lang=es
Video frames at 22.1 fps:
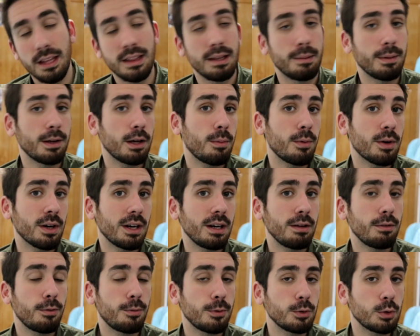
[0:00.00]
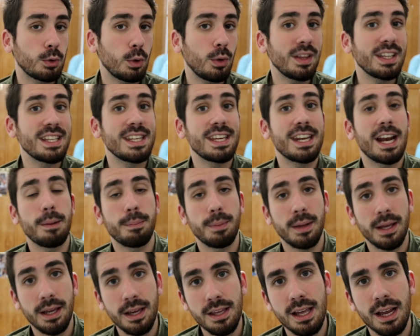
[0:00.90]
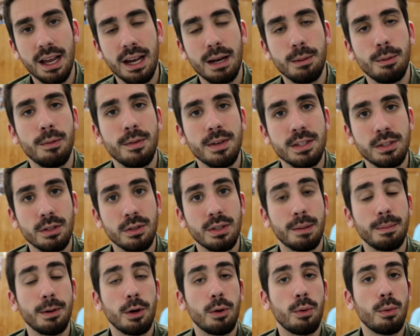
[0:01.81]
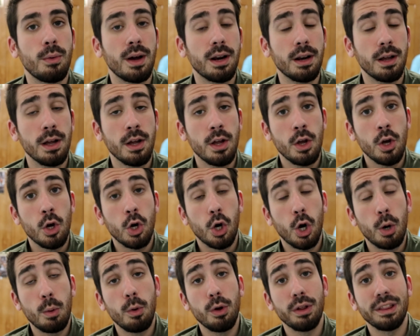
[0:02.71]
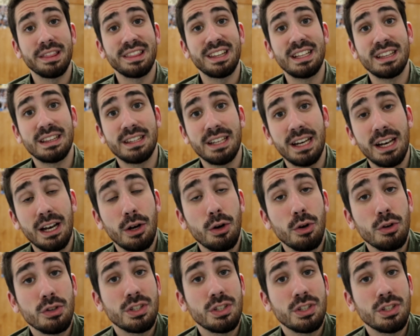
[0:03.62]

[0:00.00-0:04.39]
y también como relevo futuro de Gerard Piqué, ya que le hemos visto también jugar como central. No